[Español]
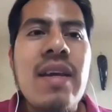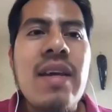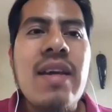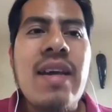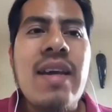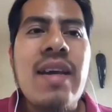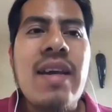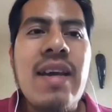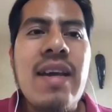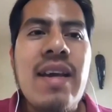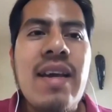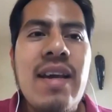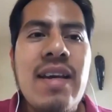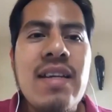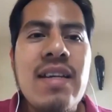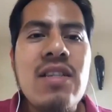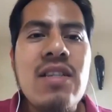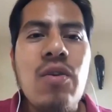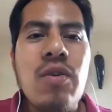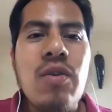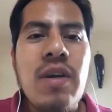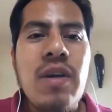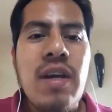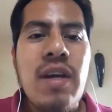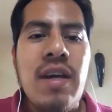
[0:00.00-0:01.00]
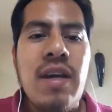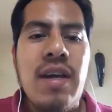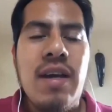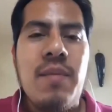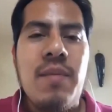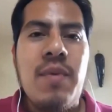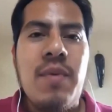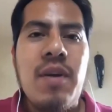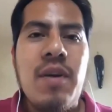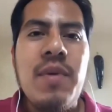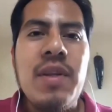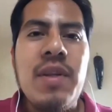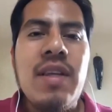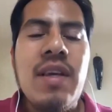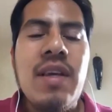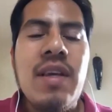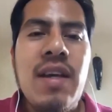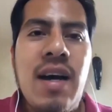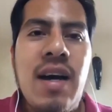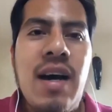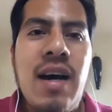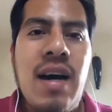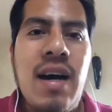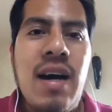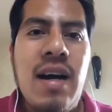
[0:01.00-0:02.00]
qué, es lo que
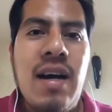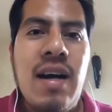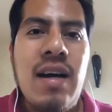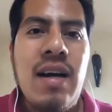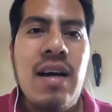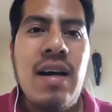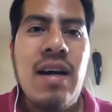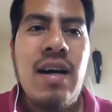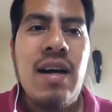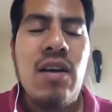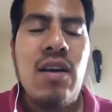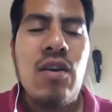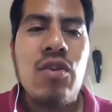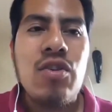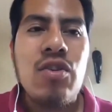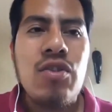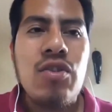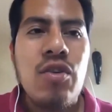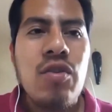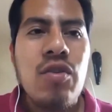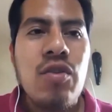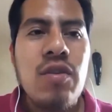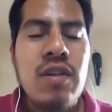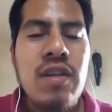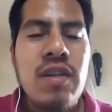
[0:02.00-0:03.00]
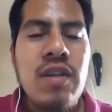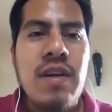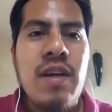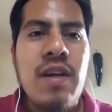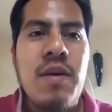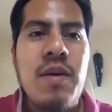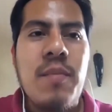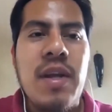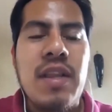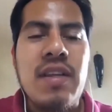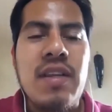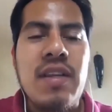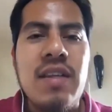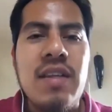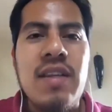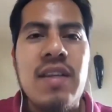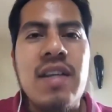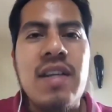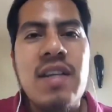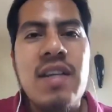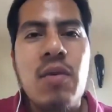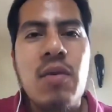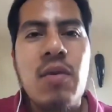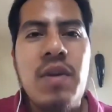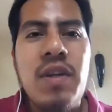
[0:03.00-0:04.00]
permite a, los John eh,
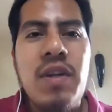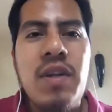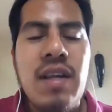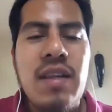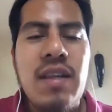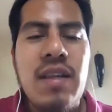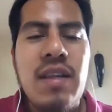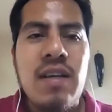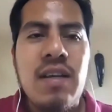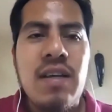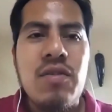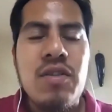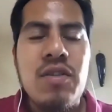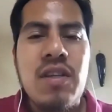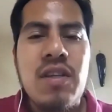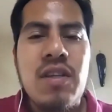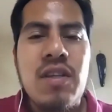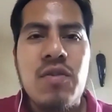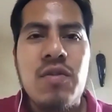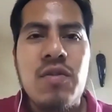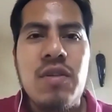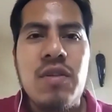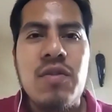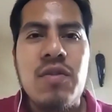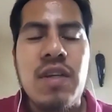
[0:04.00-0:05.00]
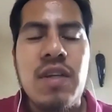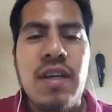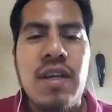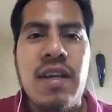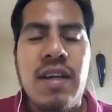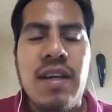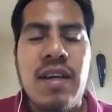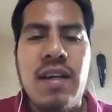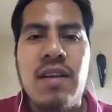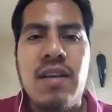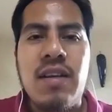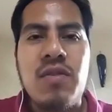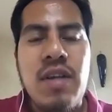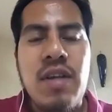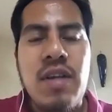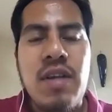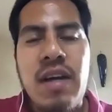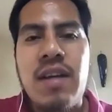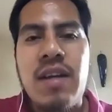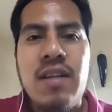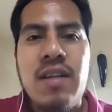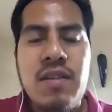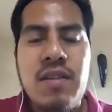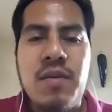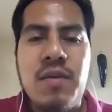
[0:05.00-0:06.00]
mantener esa unidad en los Estados Unidos, en, Los
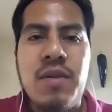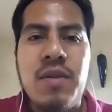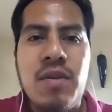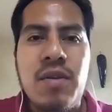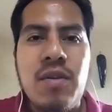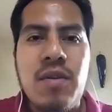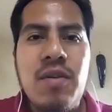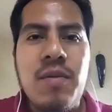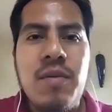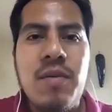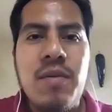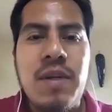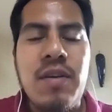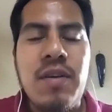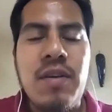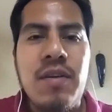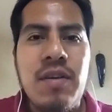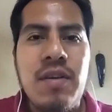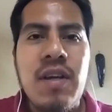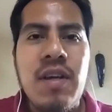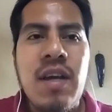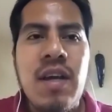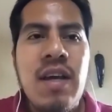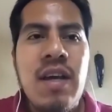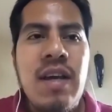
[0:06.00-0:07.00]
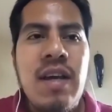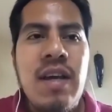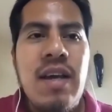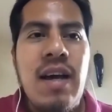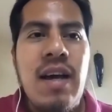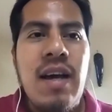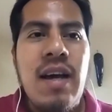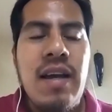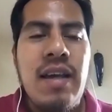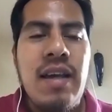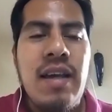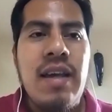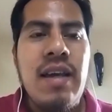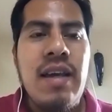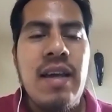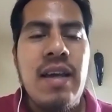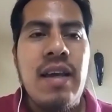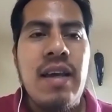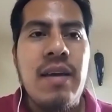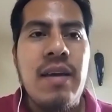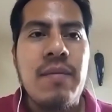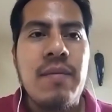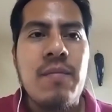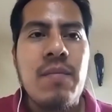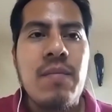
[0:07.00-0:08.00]
Ángeles sobre todo, ahí
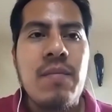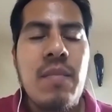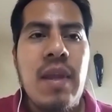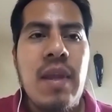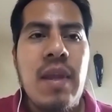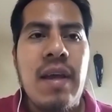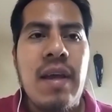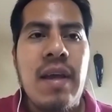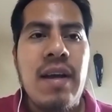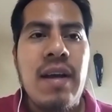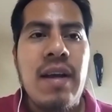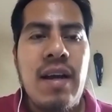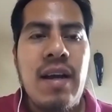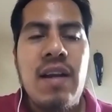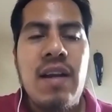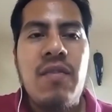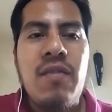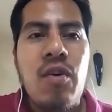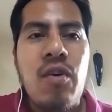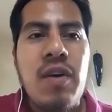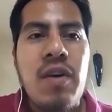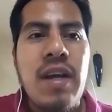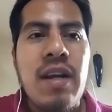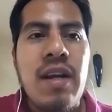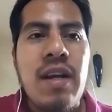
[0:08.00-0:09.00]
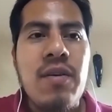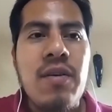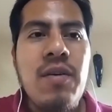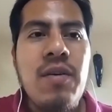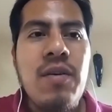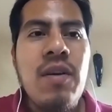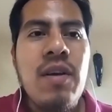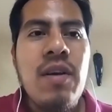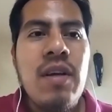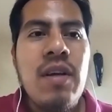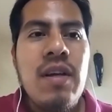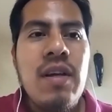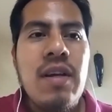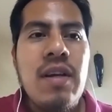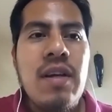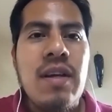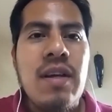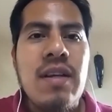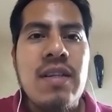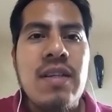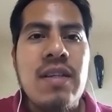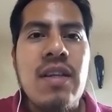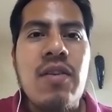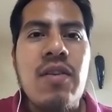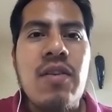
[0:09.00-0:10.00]
eh, en California, ¿no?
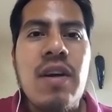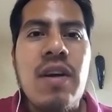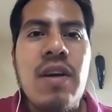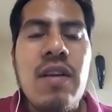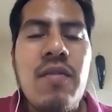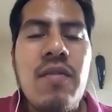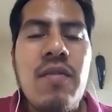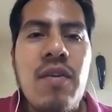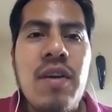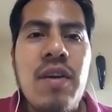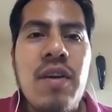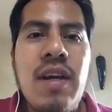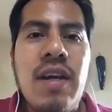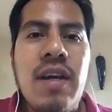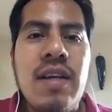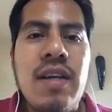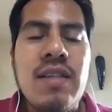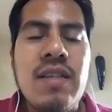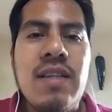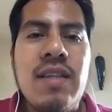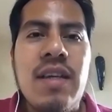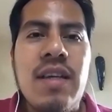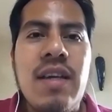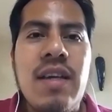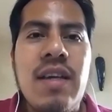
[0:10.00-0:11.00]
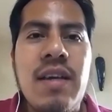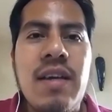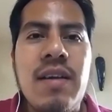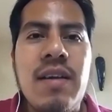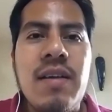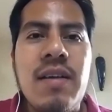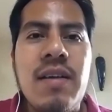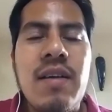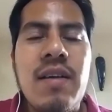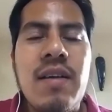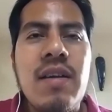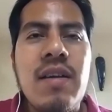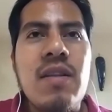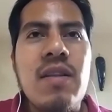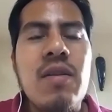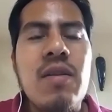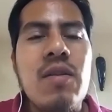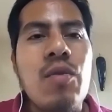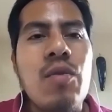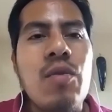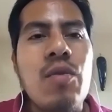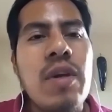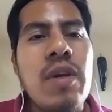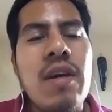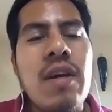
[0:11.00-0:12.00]
En el estado de California, este,
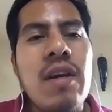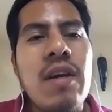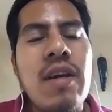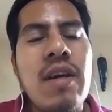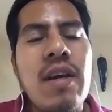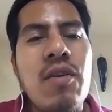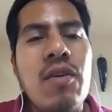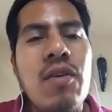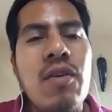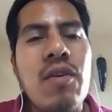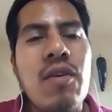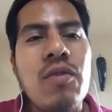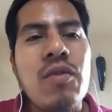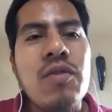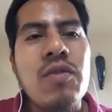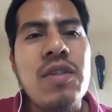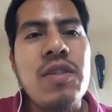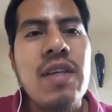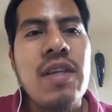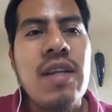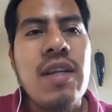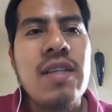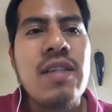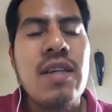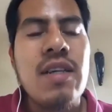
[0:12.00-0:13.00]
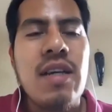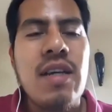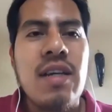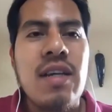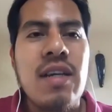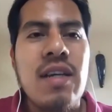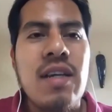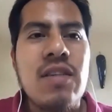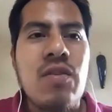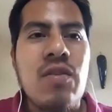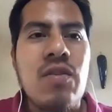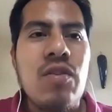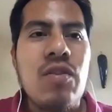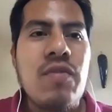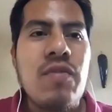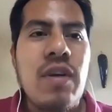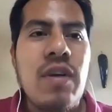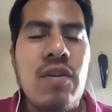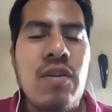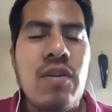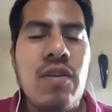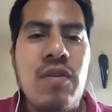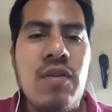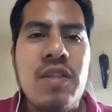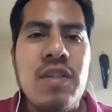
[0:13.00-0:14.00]
¿tú qué, consideras que son los
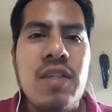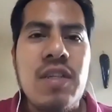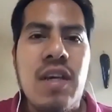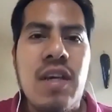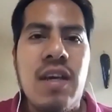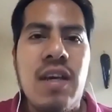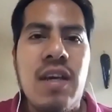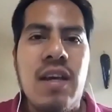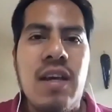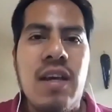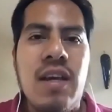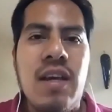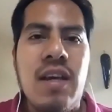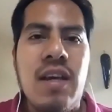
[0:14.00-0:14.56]
factores que